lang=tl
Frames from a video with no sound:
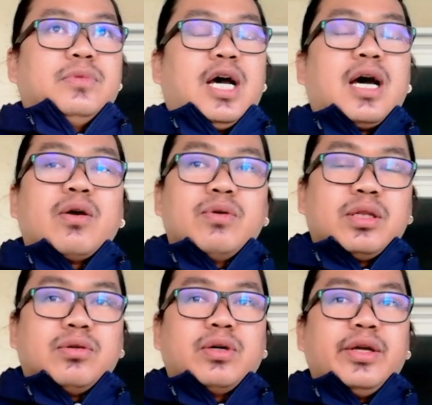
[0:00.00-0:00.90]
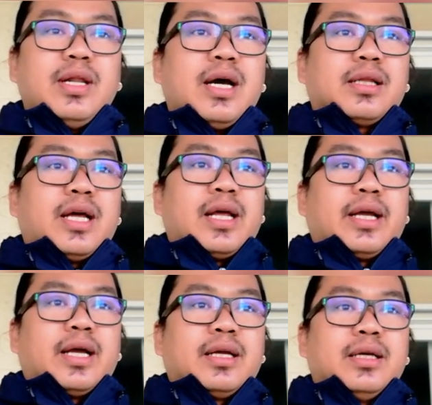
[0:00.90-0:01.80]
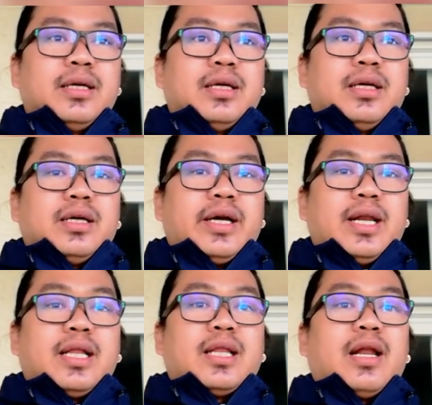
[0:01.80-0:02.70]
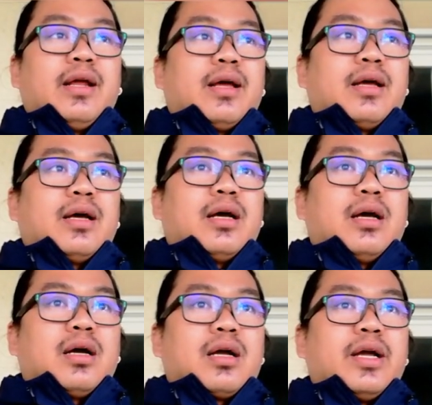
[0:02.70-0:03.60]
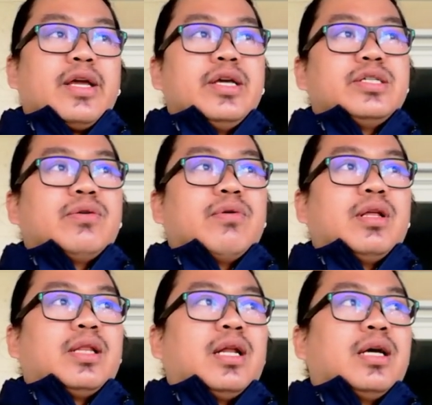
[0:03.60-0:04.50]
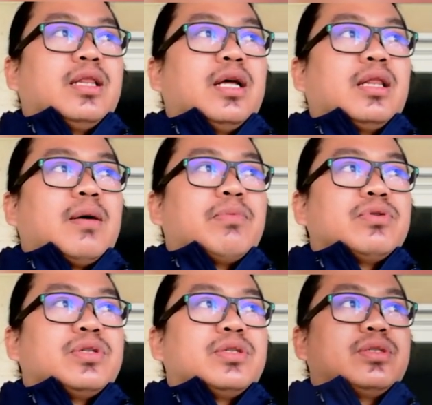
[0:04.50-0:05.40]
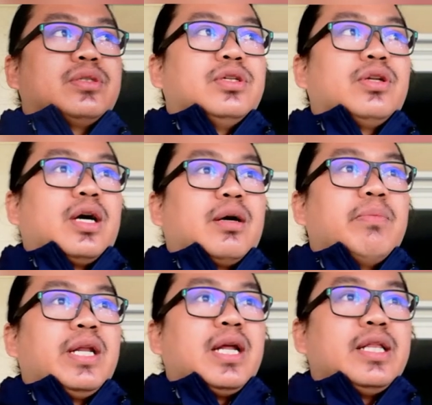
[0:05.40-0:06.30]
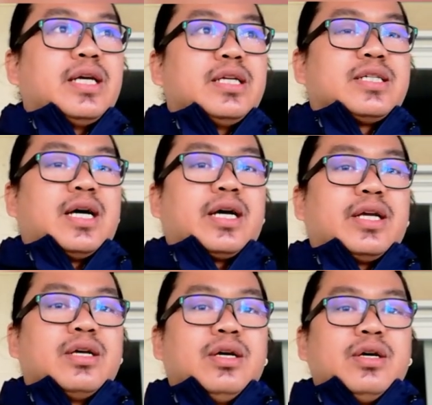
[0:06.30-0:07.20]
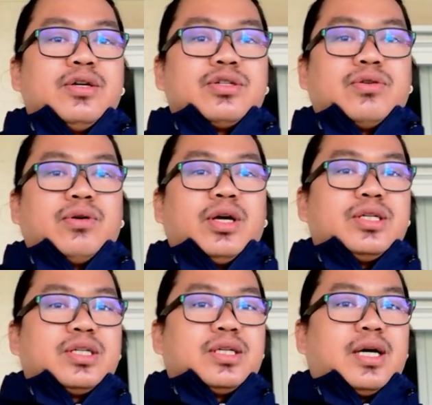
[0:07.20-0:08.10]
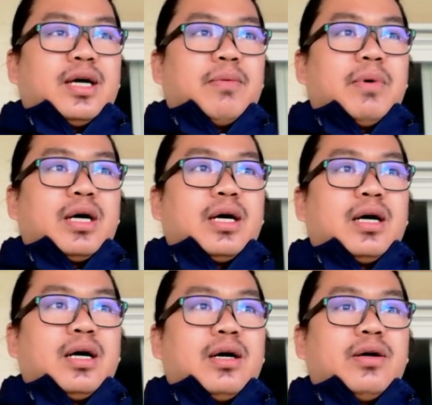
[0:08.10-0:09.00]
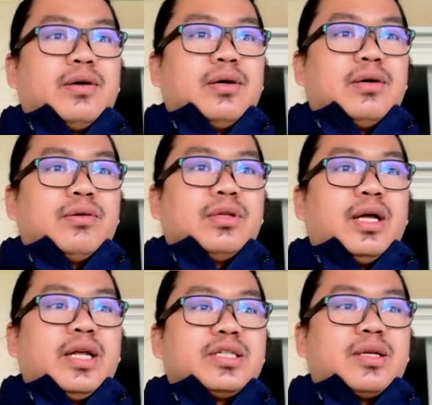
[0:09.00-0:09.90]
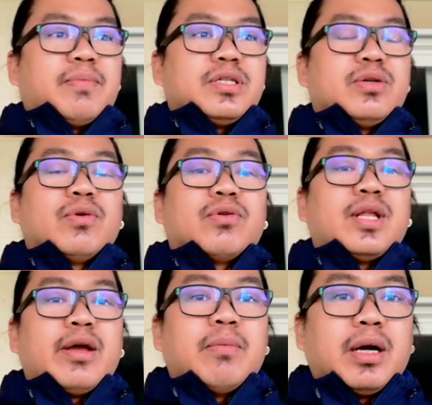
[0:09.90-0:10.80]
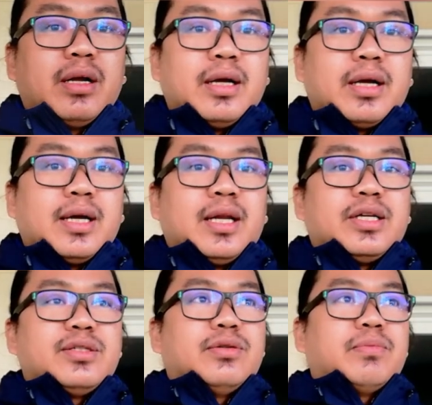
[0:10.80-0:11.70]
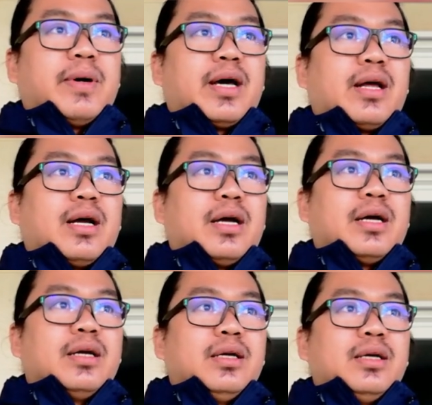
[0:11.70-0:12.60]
araw na to. Ngayon lang talaga. Ngayon lang talaga. Uh, kagigising ko lang talaga na tapos yun nga ang binalita niya sa akin. So guys, uh, mga on the next step pa siguro tayo mag LS no para